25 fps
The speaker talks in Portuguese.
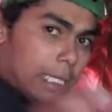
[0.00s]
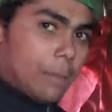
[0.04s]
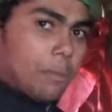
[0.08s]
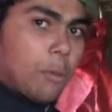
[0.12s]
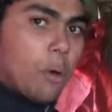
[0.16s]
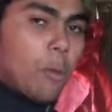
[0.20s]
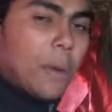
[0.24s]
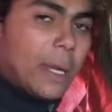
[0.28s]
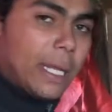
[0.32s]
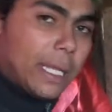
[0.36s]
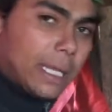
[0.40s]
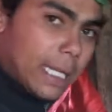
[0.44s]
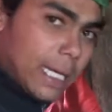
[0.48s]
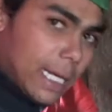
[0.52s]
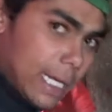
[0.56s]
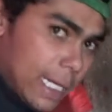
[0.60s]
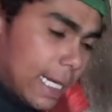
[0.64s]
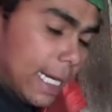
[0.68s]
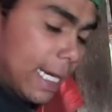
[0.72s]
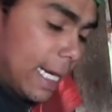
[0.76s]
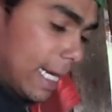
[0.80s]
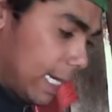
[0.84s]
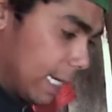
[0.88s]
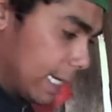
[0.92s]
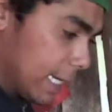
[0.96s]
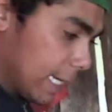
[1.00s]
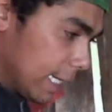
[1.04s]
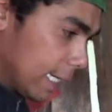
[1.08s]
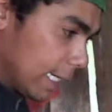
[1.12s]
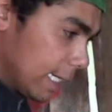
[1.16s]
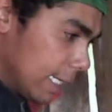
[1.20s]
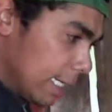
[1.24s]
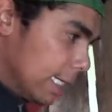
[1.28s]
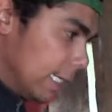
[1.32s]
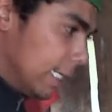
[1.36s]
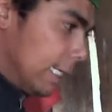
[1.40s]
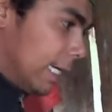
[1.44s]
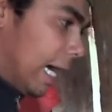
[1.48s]
momentânea, né?
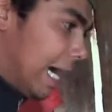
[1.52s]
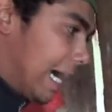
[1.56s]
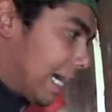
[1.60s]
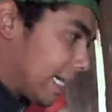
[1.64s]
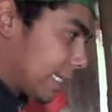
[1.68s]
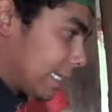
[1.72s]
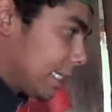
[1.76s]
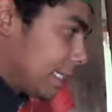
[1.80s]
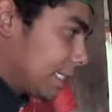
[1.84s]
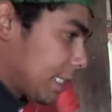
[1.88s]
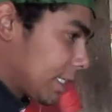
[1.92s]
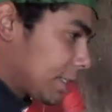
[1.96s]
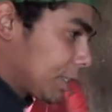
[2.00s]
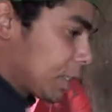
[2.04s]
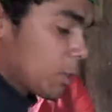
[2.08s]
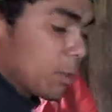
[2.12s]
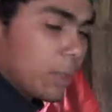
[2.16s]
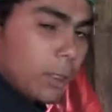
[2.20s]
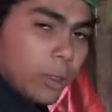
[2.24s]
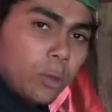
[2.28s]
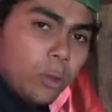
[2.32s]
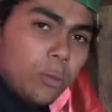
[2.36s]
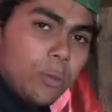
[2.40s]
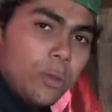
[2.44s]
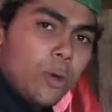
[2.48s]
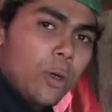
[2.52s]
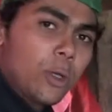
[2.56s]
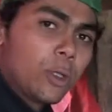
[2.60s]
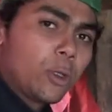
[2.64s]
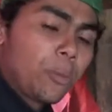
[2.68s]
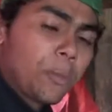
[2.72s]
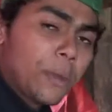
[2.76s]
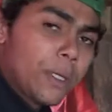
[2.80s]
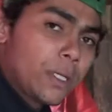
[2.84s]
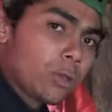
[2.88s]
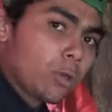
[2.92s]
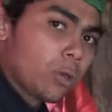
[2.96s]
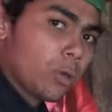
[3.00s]
Aqui já chegou a dormir
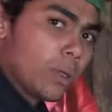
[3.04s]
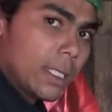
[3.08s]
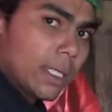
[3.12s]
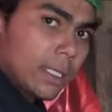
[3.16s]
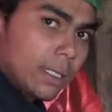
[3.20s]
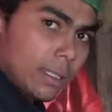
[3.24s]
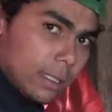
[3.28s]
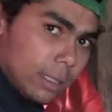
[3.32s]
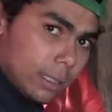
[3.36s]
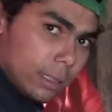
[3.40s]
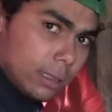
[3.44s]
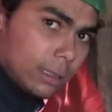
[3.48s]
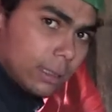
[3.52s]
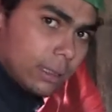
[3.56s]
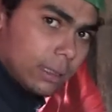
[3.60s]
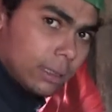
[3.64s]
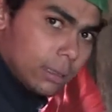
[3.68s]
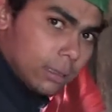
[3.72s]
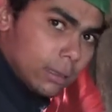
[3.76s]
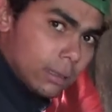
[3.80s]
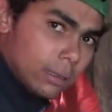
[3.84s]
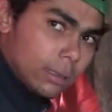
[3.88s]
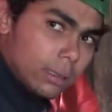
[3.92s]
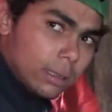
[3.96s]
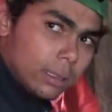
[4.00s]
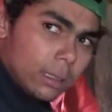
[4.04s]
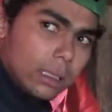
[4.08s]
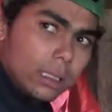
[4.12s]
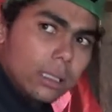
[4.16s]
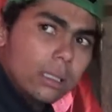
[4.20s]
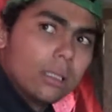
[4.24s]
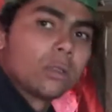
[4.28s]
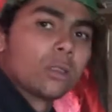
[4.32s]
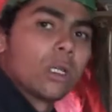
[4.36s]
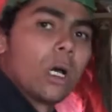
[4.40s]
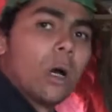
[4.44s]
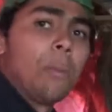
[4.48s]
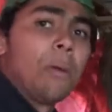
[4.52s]
oito pessoas.
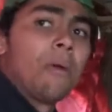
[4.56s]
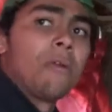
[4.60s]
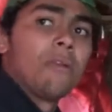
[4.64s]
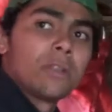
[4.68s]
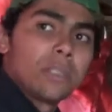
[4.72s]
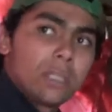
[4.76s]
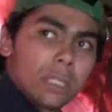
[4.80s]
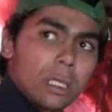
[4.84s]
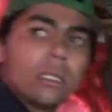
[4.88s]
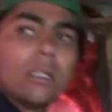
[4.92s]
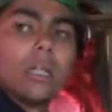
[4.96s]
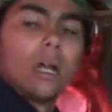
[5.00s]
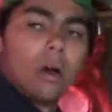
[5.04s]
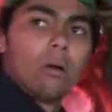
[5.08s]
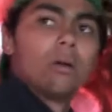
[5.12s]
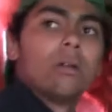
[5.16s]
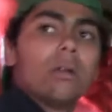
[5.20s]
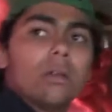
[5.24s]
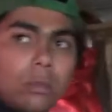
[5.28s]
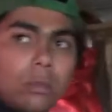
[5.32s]
Caramba, aqui, mano, no Mocó?